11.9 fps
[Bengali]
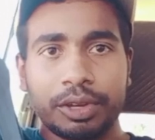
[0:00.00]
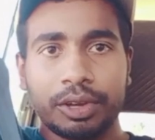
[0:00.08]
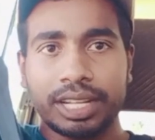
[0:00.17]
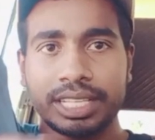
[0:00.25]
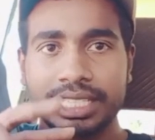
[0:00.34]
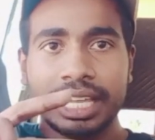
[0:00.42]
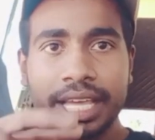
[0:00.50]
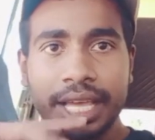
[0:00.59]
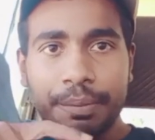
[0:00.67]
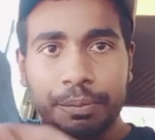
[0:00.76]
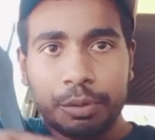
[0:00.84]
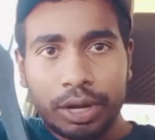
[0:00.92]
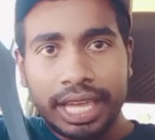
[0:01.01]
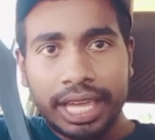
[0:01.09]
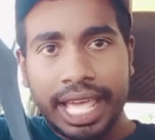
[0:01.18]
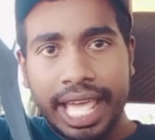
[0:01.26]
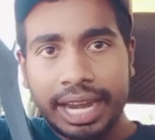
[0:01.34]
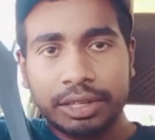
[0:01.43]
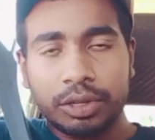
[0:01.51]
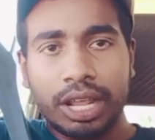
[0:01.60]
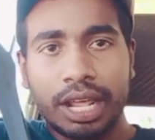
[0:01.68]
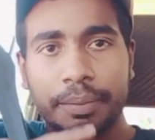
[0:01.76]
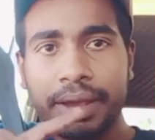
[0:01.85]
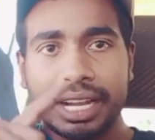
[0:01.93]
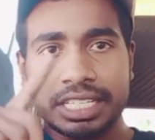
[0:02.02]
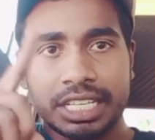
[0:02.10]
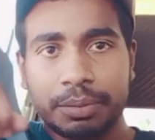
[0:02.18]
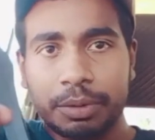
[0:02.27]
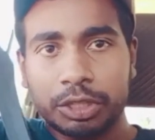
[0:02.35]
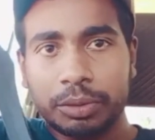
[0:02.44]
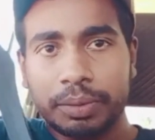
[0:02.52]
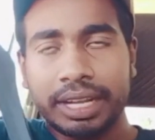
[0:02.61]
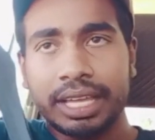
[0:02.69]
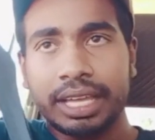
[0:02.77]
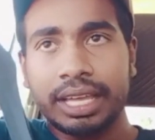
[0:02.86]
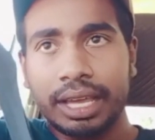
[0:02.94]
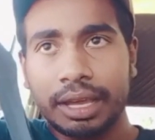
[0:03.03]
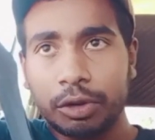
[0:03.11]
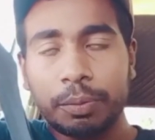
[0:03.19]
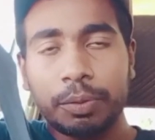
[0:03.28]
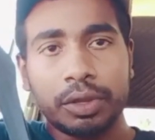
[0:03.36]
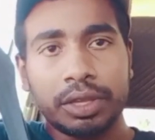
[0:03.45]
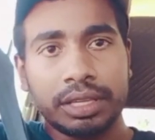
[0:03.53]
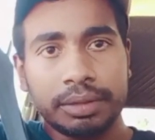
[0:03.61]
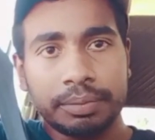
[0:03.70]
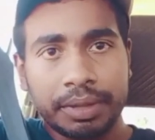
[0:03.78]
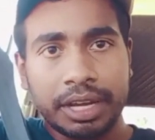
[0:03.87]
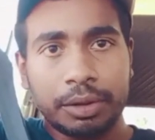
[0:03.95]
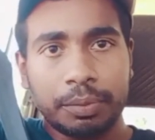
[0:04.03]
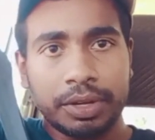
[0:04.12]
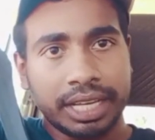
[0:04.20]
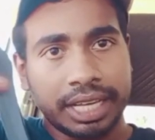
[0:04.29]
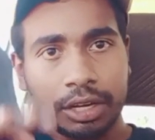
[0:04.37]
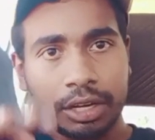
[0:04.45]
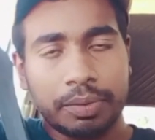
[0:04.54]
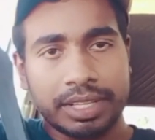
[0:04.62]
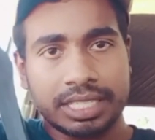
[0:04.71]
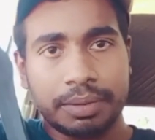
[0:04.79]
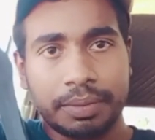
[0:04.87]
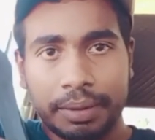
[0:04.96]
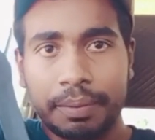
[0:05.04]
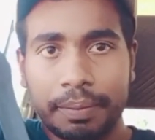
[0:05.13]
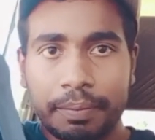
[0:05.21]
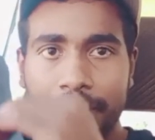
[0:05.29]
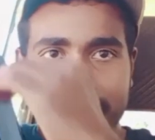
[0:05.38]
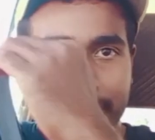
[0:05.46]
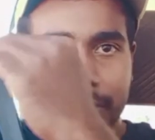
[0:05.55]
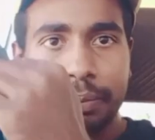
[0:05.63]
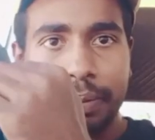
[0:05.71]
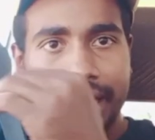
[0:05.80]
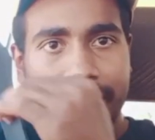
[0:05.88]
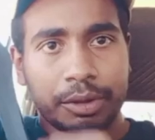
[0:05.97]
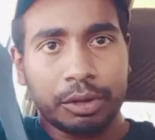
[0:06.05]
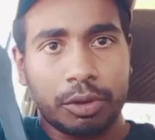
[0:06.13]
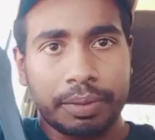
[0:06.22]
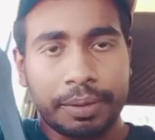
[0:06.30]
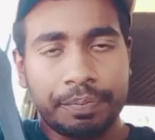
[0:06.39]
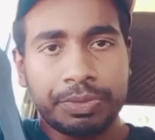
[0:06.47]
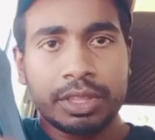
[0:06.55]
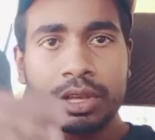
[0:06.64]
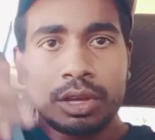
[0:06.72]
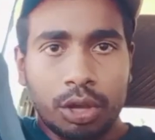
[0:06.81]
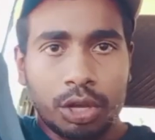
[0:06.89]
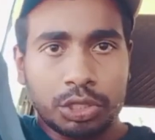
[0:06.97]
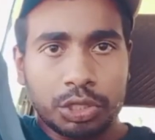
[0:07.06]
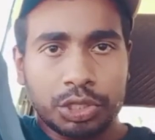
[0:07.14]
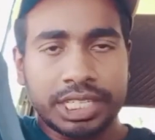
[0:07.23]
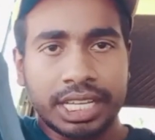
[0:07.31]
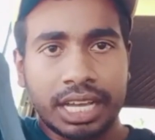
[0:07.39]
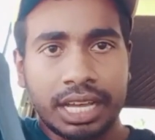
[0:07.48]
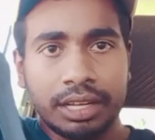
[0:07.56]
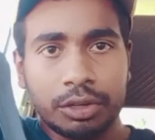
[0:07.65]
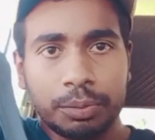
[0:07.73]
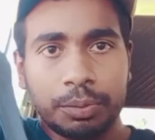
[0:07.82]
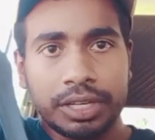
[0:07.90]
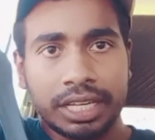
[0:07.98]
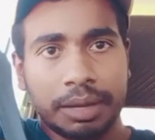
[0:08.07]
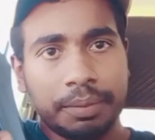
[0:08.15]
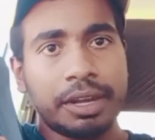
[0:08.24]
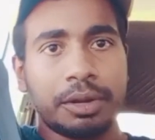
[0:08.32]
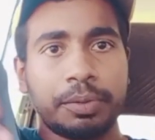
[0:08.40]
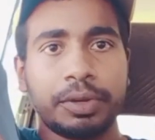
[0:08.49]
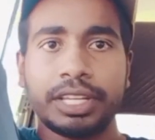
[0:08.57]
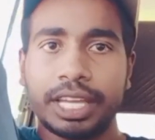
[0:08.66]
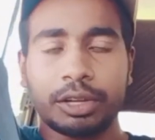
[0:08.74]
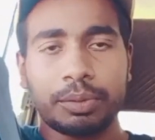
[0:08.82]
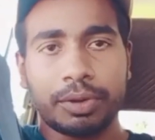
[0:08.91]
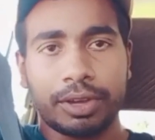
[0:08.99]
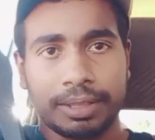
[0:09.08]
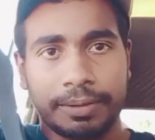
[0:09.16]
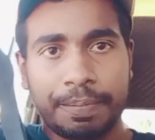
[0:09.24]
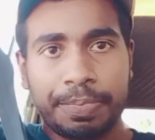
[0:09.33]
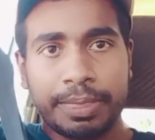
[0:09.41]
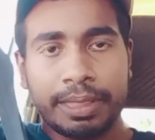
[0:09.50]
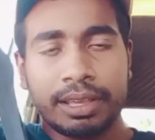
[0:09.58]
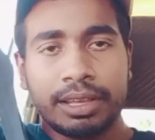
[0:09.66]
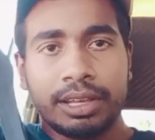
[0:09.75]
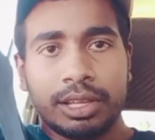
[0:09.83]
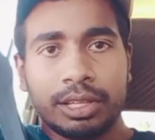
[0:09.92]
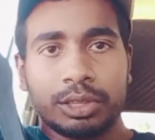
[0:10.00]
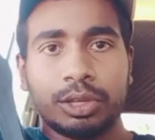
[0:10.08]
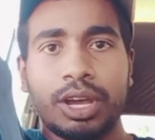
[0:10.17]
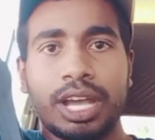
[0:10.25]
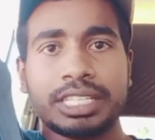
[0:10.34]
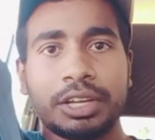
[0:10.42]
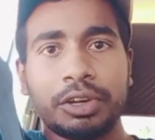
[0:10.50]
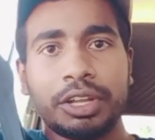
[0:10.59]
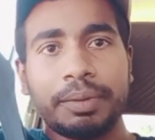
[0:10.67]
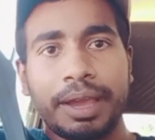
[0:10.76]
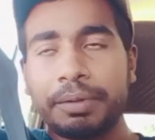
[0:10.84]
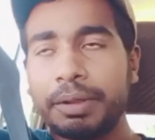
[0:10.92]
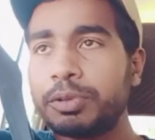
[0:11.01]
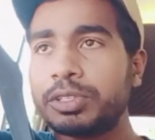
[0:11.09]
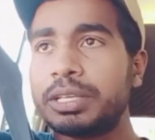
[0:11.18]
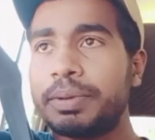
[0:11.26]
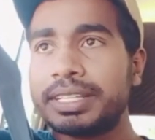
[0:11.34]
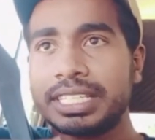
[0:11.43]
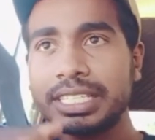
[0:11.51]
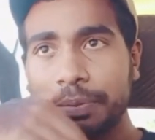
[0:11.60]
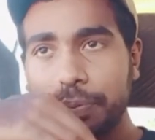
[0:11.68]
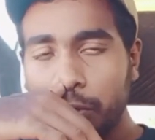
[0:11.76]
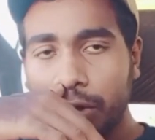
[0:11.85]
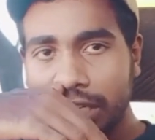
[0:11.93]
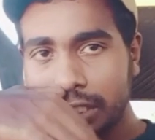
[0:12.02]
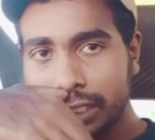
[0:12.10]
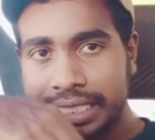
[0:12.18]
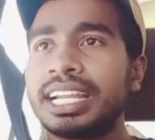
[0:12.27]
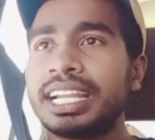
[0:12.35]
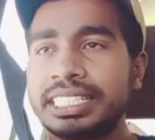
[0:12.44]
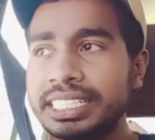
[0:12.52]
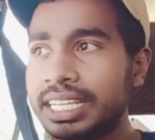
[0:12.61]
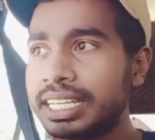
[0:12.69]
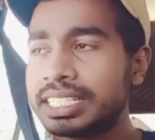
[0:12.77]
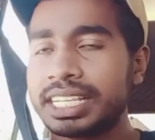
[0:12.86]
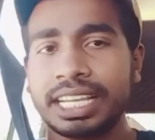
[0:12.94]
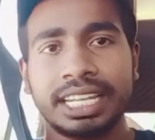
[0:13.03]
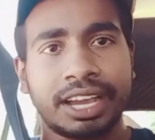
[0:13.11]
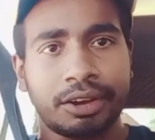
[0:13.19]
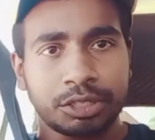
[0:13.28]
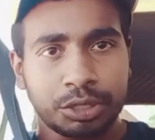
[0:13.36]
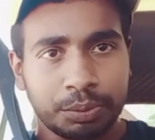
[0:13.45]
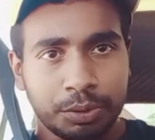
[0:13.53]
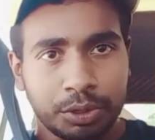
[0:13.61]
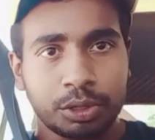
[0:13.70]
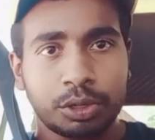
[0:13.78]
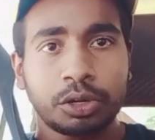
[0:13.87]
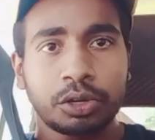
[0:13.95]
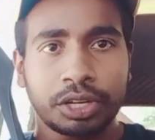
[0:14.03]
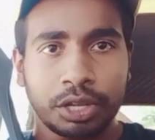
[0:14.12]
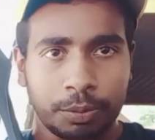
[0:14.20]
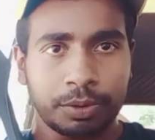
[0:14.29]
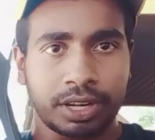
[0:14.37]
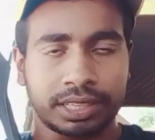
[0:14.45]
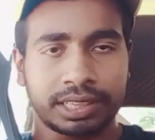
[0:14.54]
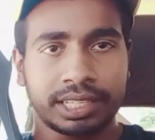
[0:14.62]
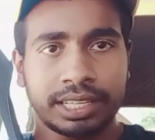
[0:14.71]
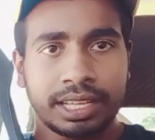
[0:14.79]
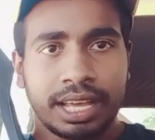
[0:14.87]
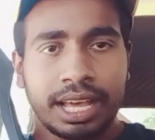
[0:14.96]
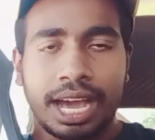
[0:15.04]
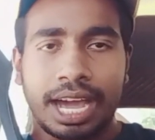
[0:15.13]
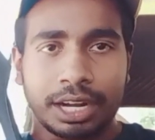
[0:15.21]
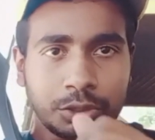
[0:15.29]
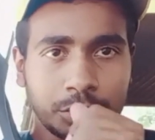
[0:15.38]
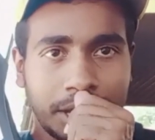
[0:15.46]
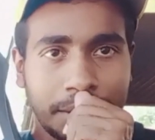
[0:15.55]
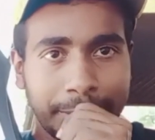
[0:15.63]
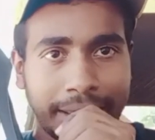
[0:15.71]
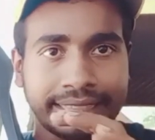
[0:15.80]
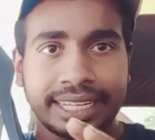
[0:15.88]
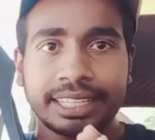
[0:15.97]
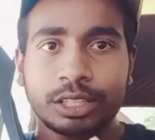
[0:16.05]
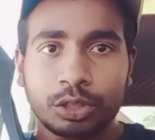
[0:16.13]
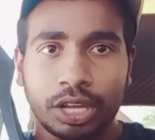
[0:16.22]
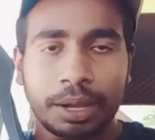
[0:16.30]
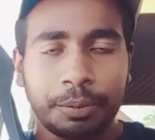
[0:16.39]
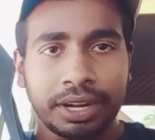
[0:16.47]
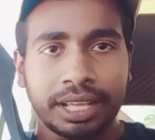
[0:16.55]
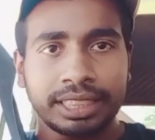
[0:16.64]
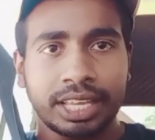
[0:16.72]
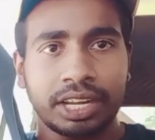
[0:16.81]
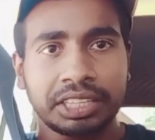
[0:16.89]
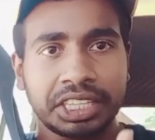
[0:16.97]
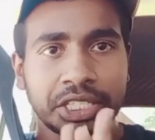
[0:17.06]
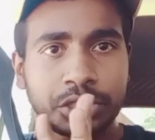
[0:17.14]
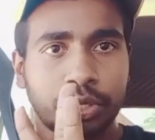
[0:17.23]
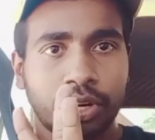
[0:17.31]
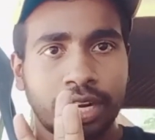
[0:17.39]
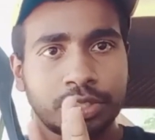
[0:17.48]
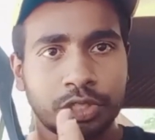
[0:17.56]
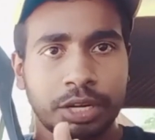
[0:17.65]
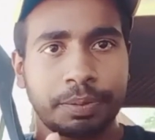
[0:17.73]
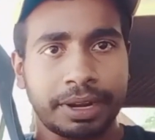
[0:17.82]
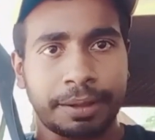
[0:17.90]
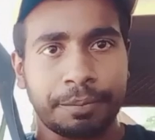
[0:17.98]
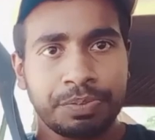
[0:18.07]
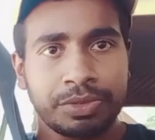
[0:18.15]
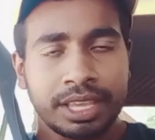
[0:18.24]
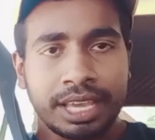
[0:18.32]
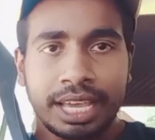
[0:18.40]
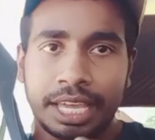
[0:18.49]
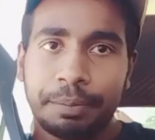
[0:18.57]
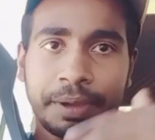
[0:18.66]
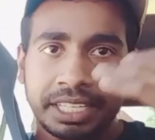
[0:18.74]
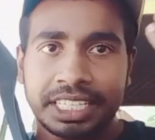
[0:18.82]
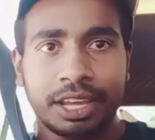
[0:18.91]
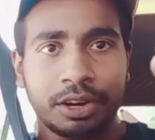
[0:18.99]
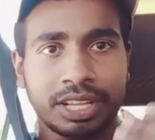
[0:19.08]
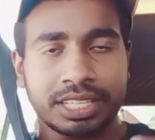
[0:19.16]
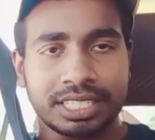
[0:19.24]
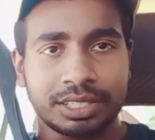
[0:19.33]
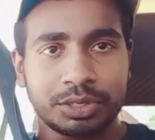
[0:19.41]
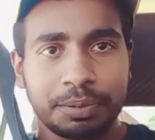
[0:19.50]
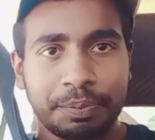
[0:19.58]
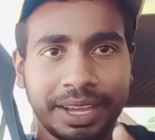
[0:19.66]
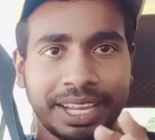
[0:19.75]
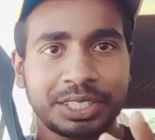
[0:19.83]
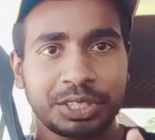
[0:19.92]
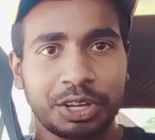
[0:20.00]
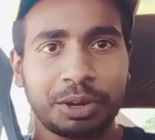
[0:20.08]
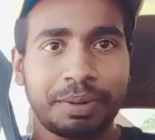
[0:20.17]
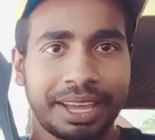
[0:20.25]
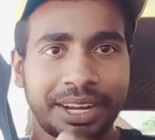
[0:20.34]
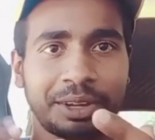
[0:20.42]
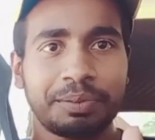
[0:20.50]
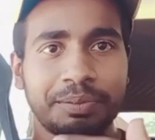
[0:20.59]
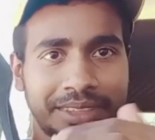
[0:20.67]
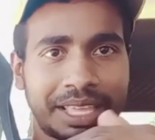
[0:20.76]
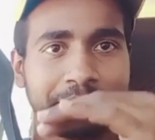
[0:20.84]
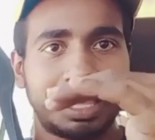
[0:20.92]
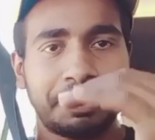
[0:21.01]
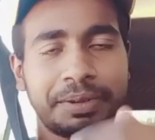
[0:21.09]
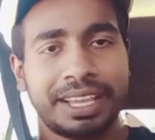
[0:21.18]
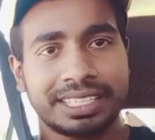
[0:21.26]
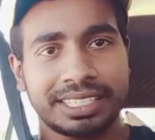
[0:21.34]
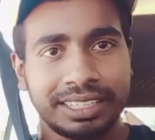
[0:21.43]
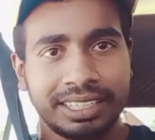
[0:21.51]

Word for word: করেন যে ব্রুনায় এক ডলার বাংলাদেশের বর্তমানে নব্বই বিরানব্বই টাকা এরকম আছে মানে মাঝে মধ্যে বাড়ে আবার কমে অষ্টআশি টাকা নব্বই টাকা বিরানব্বই টাকা এরকম হয় তো আশা করি ভাই আপনি বুঝতে পারছেন যে প্রকাশ্যে যেখানে সেখানে খাওয়া সম্পূর্ণ দণ্ডনীয় অপরাধ আর যদি আপনি আদালতে ধরা পড়েন তাহলে তিনশো ডলার জরিপানা এর বেশি আরও আছে যদি প্যাকেট সহ বা এরকম দাপ দাপি আছে